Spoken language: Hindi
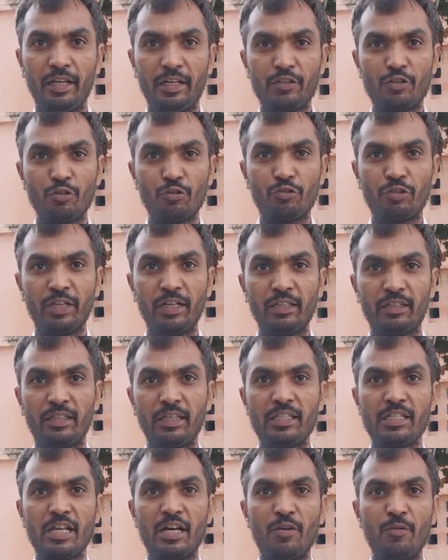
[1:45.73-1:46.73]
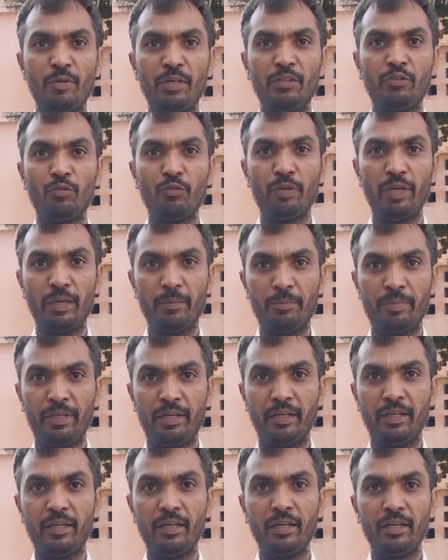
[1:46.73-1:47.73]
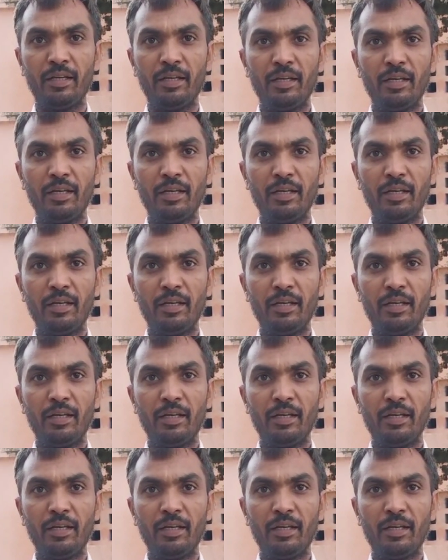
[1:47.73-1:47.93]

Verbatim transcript: एक सौ दोहे पे